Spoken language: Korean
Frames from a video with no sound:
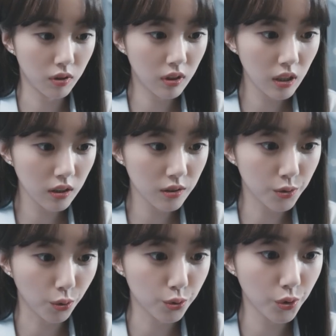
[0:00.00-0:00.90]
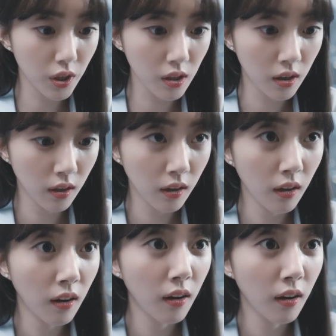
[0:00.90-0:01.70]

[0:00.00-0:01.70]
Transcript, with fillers: BTS 정수기?